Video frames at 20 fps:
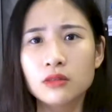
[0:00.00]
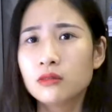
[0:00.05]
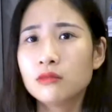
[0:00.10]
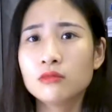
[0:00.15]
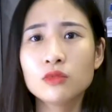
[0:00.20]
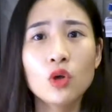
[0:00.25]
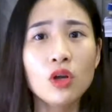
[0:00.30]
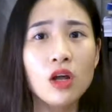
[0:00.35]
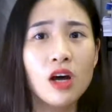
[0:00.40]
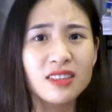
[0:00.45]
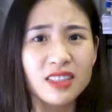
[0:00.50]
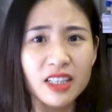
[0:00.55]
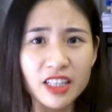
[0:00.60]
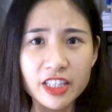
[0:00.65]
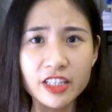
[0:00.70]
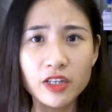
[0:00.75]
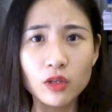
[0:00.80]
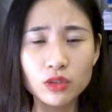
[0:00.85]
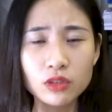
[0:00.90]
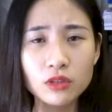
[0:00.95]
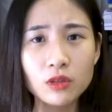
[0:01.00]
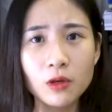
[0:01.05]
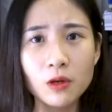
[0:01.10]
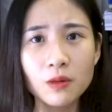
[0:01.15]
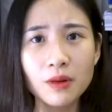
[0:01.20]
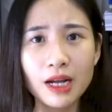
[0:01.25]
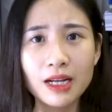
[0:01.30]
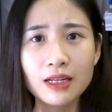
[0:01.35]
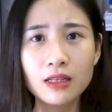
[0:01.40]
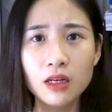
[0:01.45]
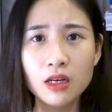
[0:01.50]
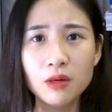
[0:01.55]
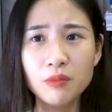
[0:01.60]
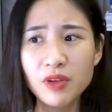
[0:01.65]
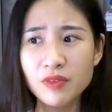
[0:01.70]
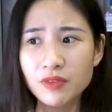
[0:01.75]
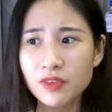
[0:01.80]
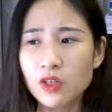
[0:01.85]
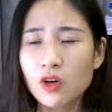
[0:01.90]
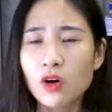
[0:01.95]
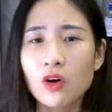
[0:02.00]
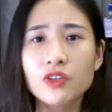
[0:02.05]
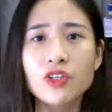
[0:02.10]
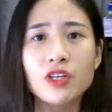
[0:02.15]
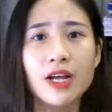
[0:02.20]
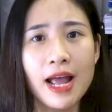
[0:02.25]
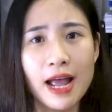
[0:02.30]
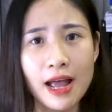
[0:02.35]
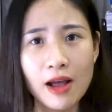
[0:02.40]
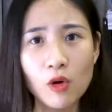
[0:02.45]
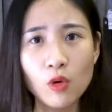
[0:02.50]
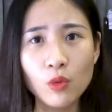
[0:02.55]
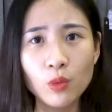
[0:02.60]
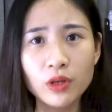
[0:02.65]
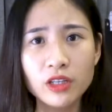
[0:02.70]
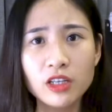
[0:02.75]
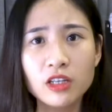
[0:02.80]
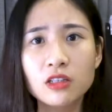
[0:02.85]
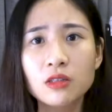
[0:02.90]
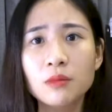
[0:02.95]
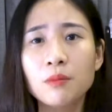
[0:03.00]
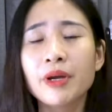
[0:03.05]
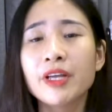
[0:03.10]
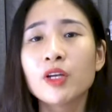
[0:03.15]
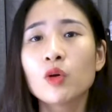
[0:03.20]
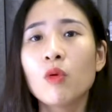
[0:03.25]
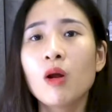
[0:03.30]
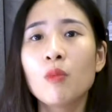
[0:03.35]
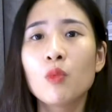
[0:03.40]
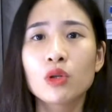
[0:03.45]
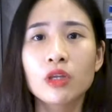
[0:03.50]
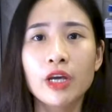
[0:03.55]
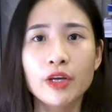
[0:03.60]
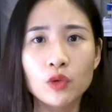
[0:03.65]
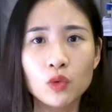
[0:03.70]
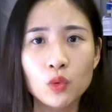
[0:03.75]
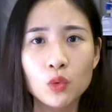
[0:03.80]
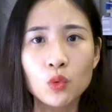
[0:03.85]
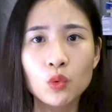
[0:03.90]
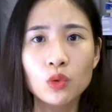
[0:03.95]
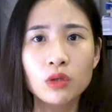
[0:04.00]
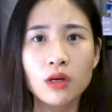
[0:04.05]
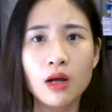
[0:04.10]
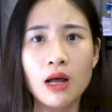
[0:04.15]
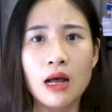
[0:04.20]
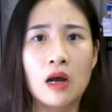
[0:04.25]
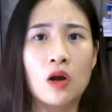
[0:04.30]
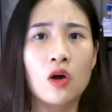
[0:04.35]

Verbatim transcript: tốt hơn rất nhiều chứ đúng không ạ mình vừa có chiếc áo nhưng mình cũng là một thầy tu à,